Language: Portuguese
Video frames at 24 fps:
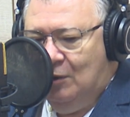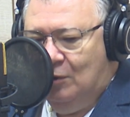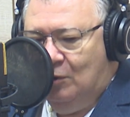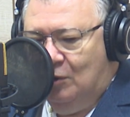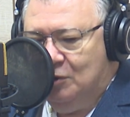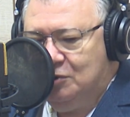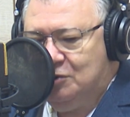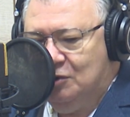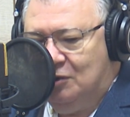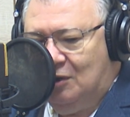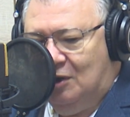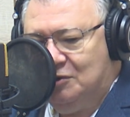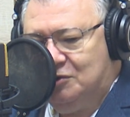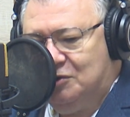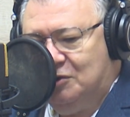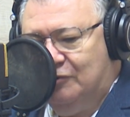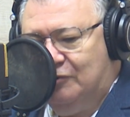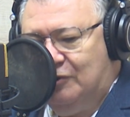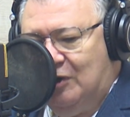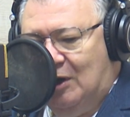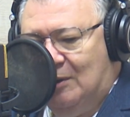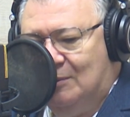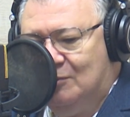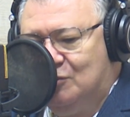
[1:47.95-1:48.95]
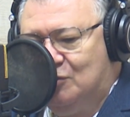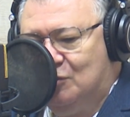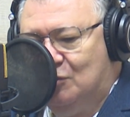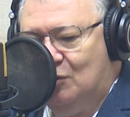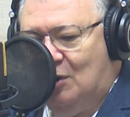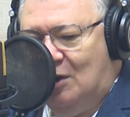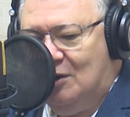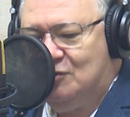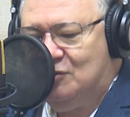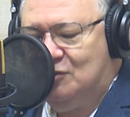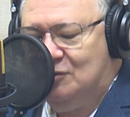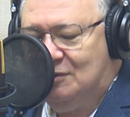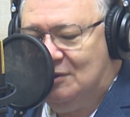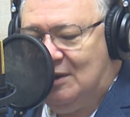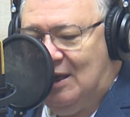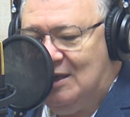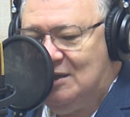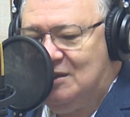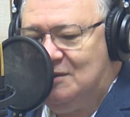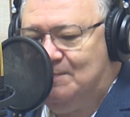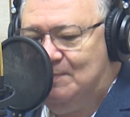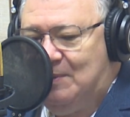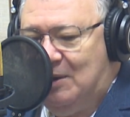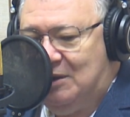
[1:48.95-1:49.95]
Onde nós tivemos o nosso
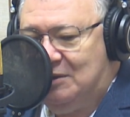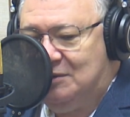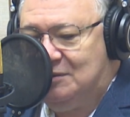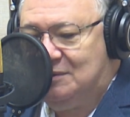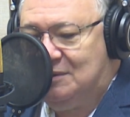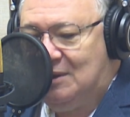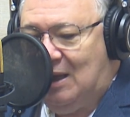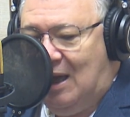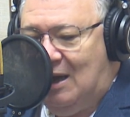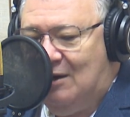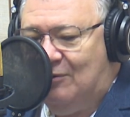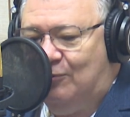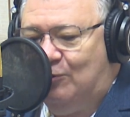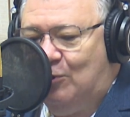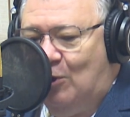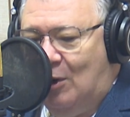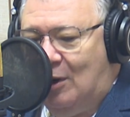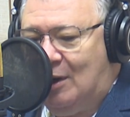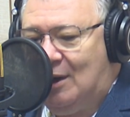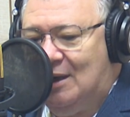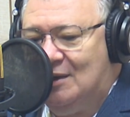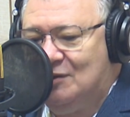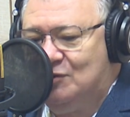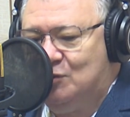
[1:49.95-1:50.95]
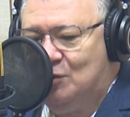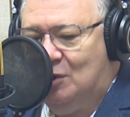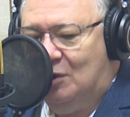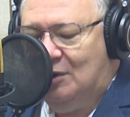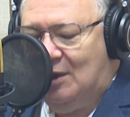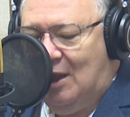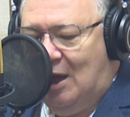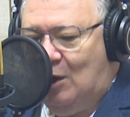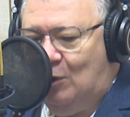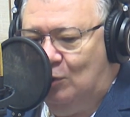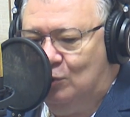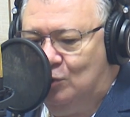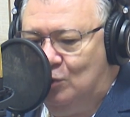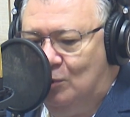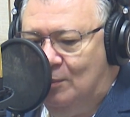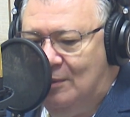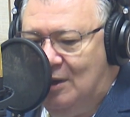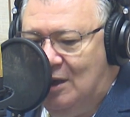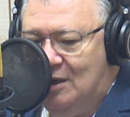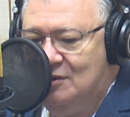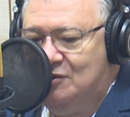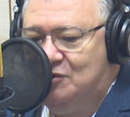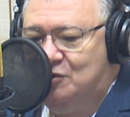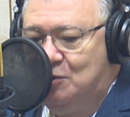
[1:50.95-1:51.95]
despertar vocacional do
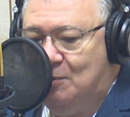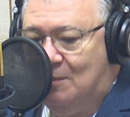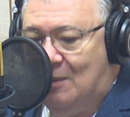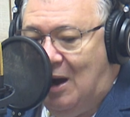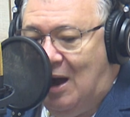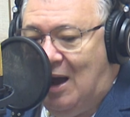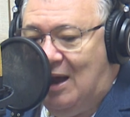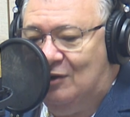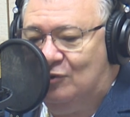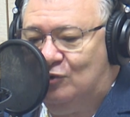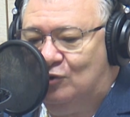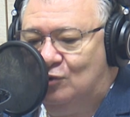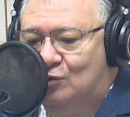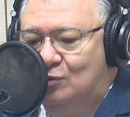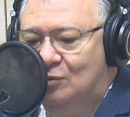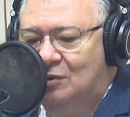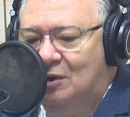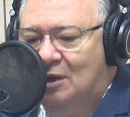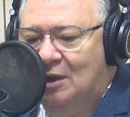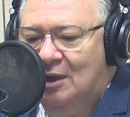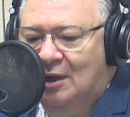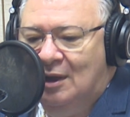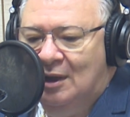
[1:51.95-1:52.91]
mês de março.